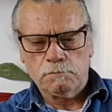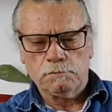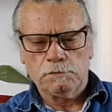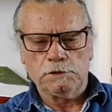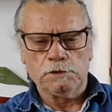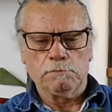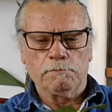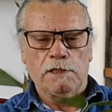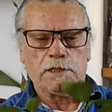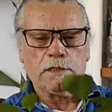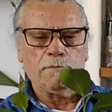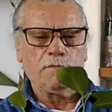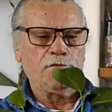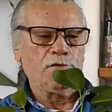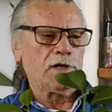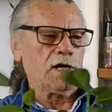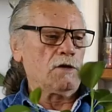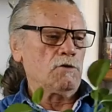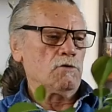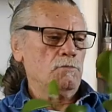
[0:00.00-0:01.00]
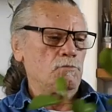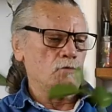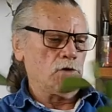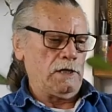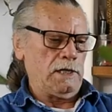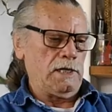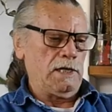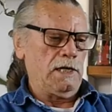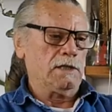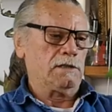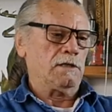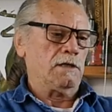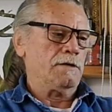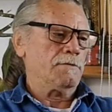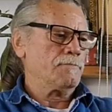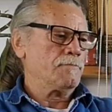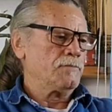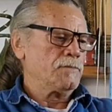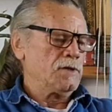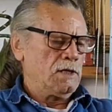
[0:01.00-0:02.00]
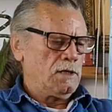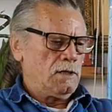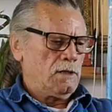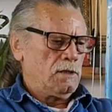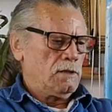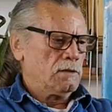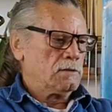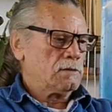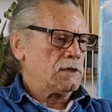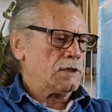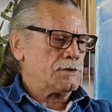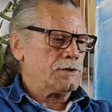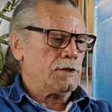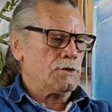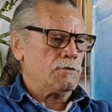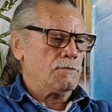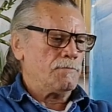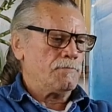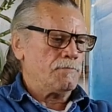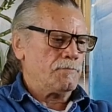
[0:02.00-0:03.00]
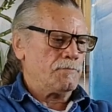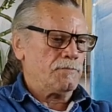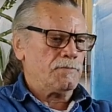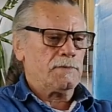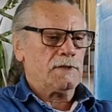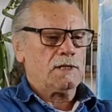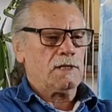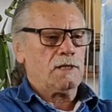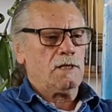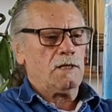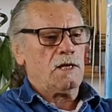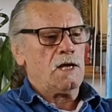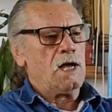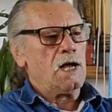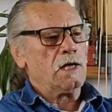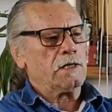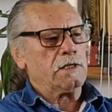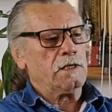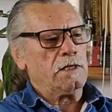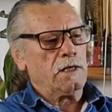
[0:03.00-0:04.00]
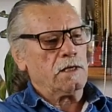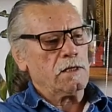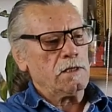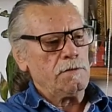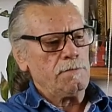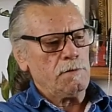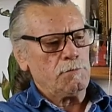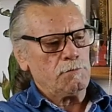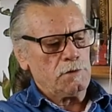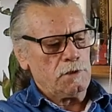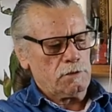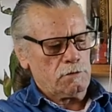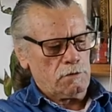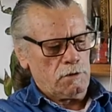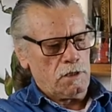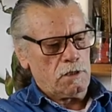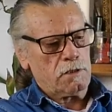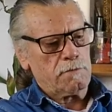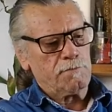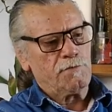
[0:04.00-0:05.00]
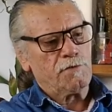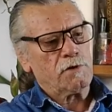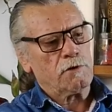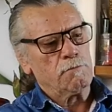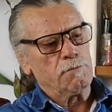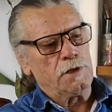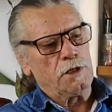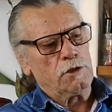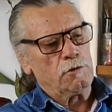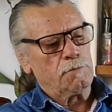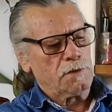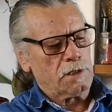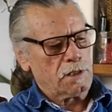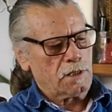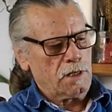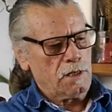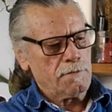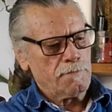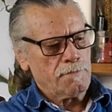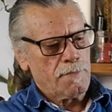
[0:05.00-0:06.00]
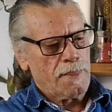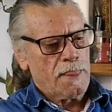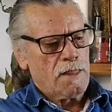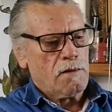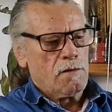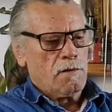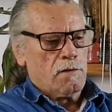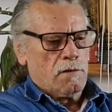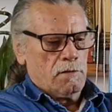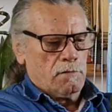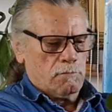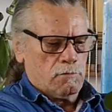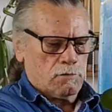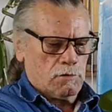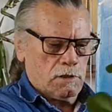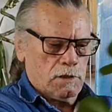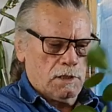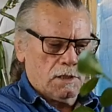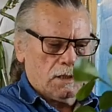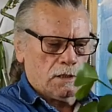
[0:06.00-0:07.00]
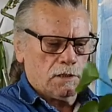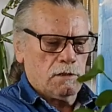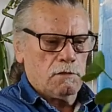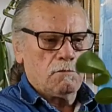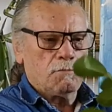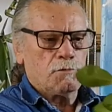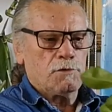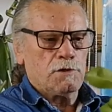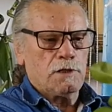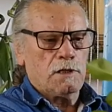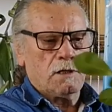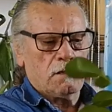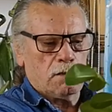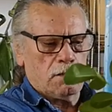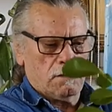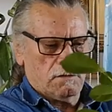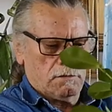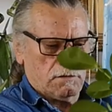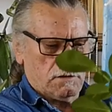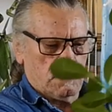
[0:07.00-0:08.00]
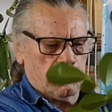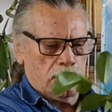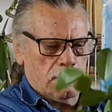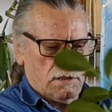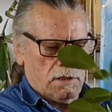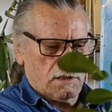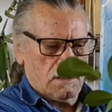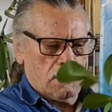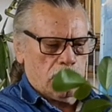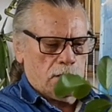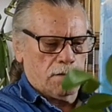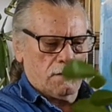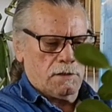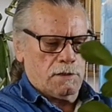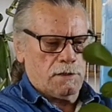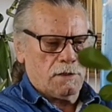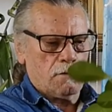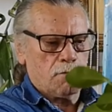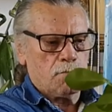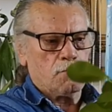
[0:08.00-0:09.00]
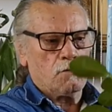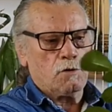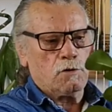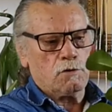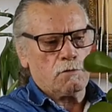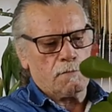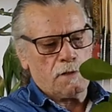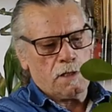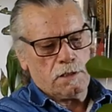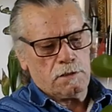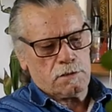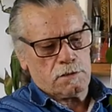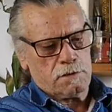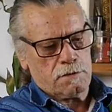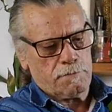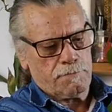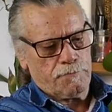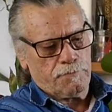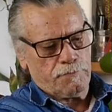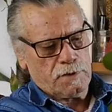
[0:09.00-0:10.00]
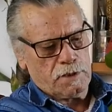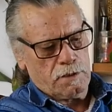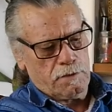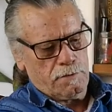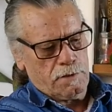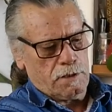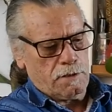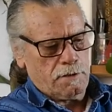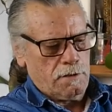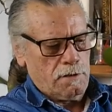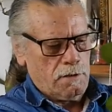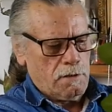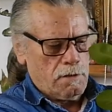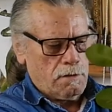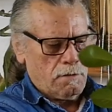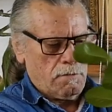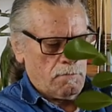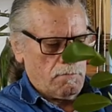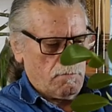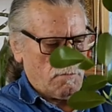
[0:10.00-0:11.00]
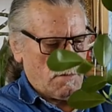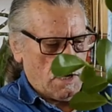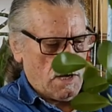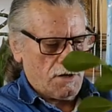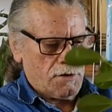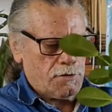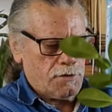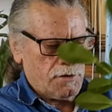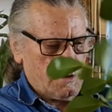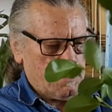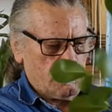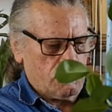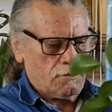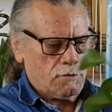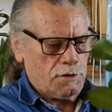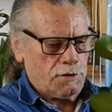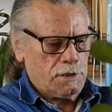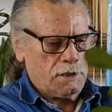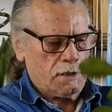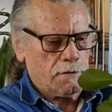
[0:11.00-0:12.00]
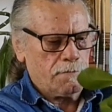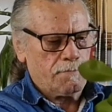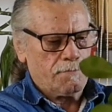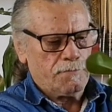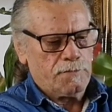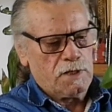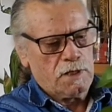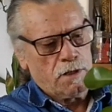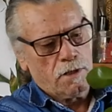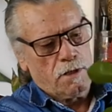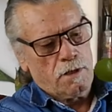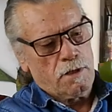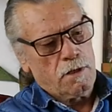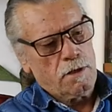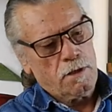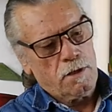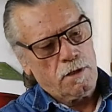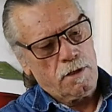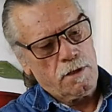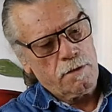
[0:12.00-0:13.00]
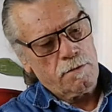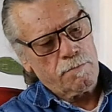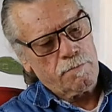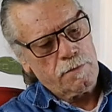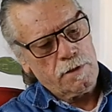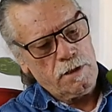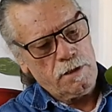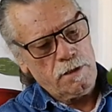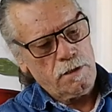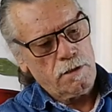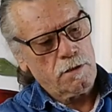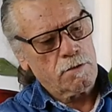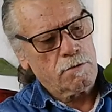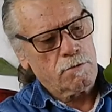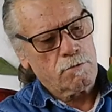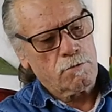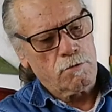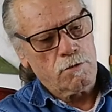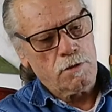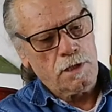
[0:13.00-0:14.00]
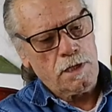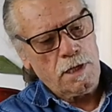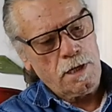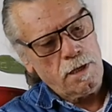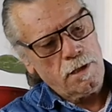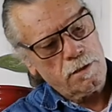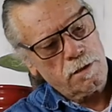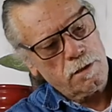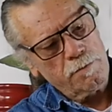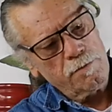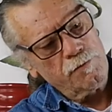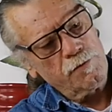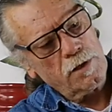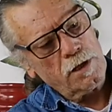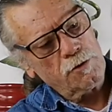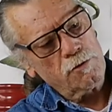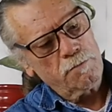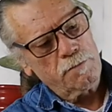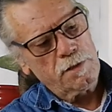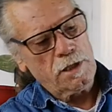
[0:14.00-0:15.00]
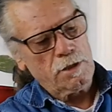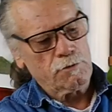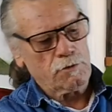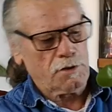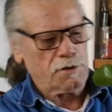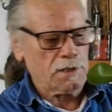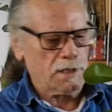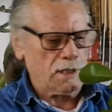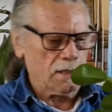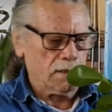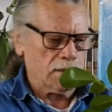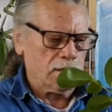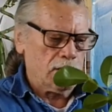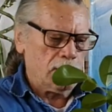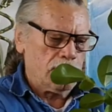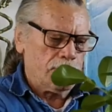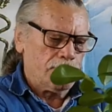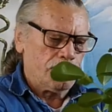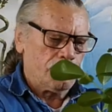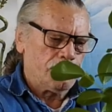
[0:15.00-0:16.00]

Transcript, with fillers: Y más ramificado, pues este. Tercero. Aquí. Es que voy a poner todas las ramificaciones mirando para acá. Porque este lo, lo tendría que enderezar un poquito más. A ver más al centro, así. ¿eh? Y con la ramificación mirando hacia adelante.